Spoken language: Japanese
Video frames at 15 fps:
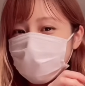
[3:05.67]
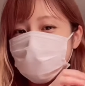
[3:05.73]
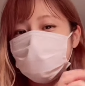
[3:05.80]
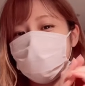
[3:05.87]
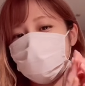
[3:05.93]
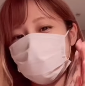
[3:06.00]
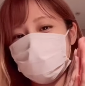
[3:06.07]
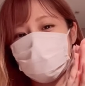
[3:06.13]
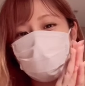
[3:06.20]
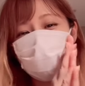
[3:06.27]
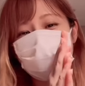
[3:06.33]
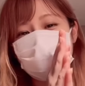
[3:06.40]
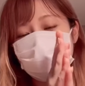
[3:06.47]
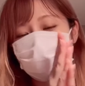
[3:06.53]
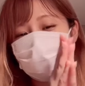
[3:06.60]
楽しみに
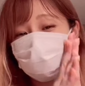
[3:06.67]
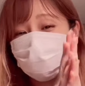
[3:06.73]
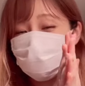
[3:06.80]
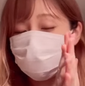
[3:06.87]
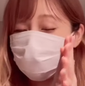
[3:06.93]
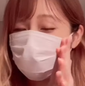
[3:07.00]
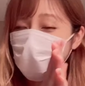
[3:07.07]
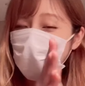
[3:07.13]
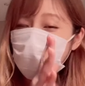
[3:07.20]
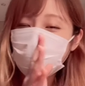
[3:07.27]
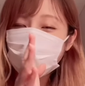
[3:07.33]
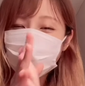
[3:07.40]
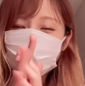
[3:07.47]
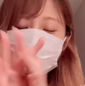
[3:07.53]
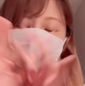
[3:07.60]
待っててください。
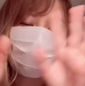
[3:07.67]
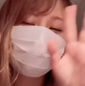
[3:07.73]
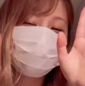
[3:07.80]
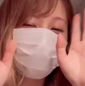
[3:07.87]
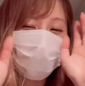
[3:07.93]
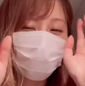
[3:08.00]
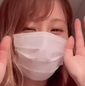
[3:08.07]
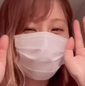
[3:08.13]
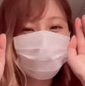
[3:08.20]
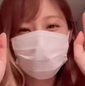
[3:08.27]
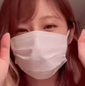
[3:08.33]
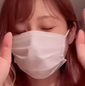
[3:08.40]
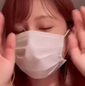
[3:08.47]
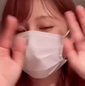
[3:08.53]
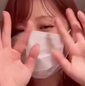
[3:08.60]
ほんじゃあ、
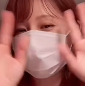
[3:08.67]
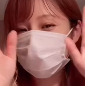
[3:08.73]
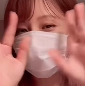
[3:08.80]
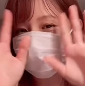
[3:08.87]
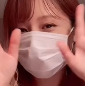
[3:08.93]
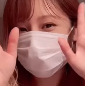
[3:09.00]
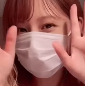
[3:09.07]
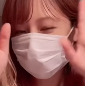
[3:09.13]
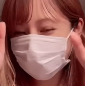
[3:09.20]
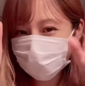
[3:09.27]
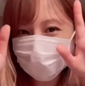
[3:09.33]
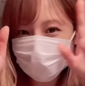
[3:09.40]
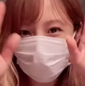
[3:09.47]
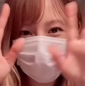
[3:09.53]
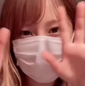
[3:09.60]
皆さんおやすみ
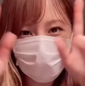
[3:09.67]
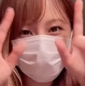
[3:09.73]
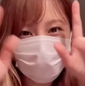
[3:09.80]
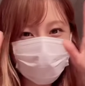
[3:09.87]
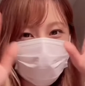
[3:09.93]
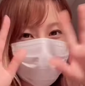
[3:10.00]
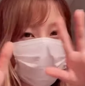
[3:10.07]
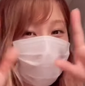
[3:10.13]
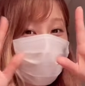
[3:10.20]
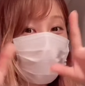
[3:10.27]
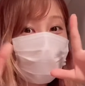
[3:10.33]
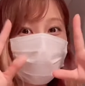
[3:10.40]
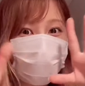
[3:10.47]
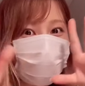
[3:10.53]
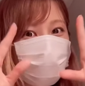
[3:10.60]
なさい。わは
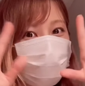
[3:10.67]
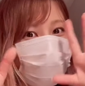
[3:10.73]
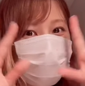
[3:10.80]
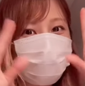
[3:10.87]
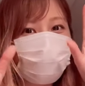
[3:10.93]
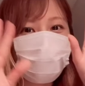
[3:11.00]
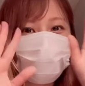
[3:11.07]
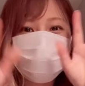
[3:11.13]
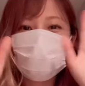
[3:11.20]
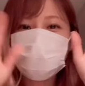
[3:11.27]
は